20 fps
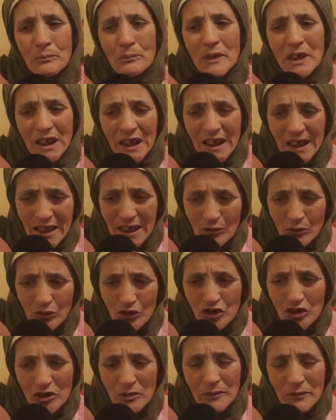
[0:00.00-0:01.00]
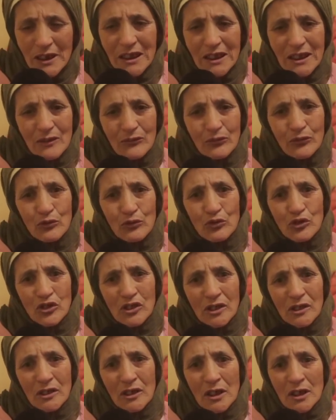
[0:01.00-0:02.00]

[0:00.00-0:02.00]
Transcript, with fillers: ما كانوا تجيبي لي الفلوس